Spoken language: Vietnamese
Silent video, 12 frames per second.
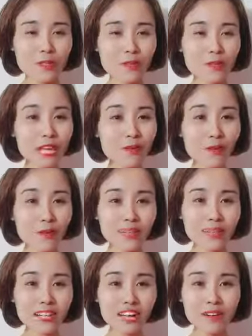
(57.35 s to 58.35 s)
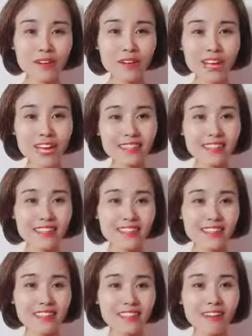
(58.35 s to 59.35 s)
chúng ta luôn luôn khao khát
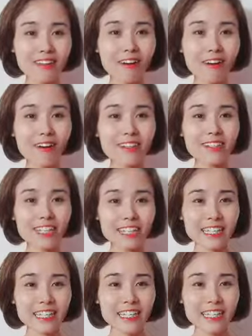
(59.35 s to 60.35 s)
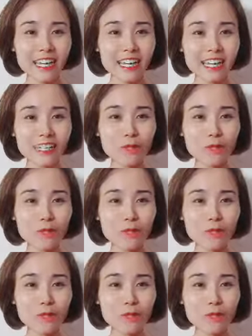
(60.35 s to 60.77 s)
có những cái à,